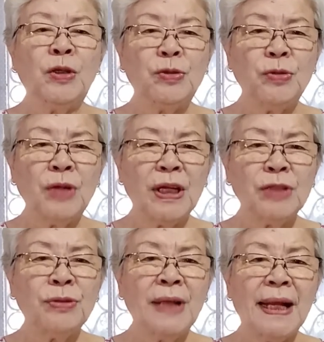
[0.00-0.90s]

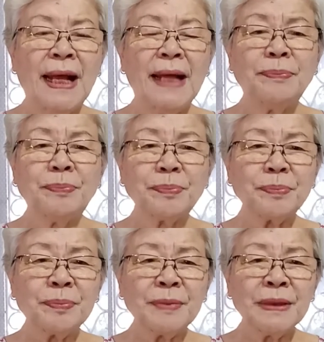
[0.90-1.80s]
saudara-saudara
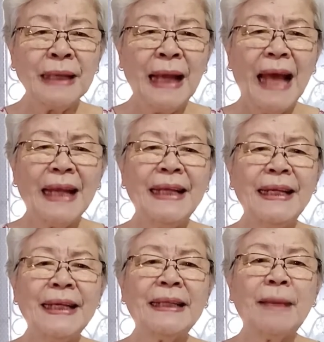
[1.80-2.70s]
hari
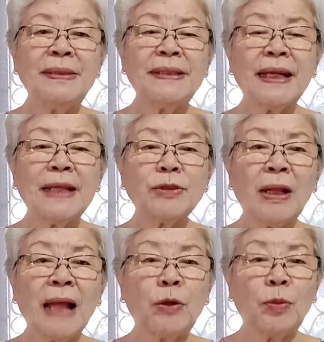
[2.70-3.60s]
ini kita bicara
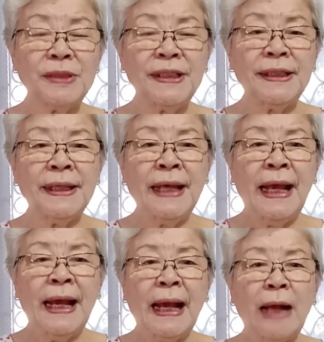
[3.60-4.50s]
soal adopsi.
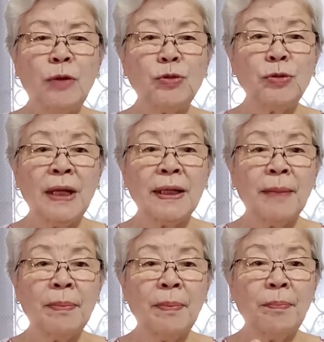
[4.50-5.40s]
Kalau
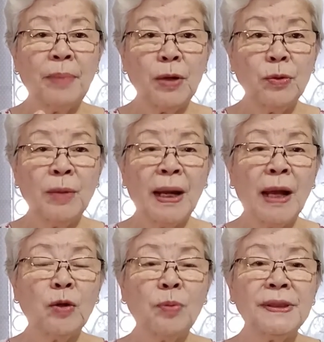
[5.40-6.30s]
saudara perlu
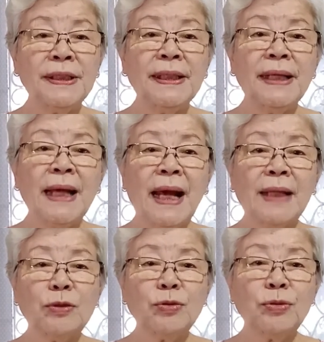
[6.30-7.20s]
mengadopsi
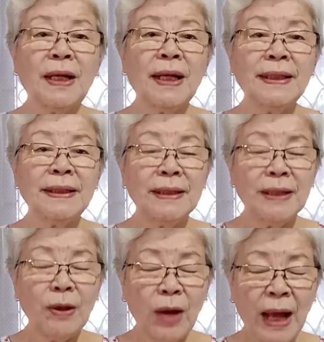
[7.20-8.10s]
atau saudara
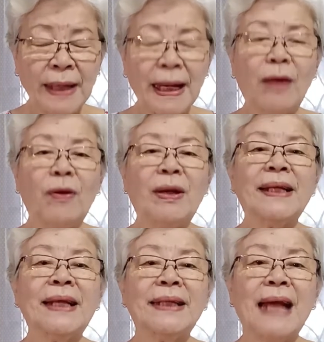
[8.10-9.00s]
adalah
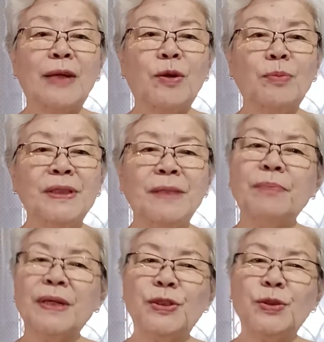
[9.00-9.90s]
orang yang diadopsi,
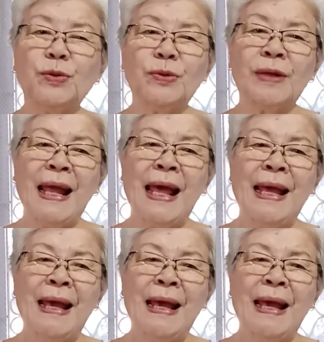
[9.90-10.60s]
bersyukurlah.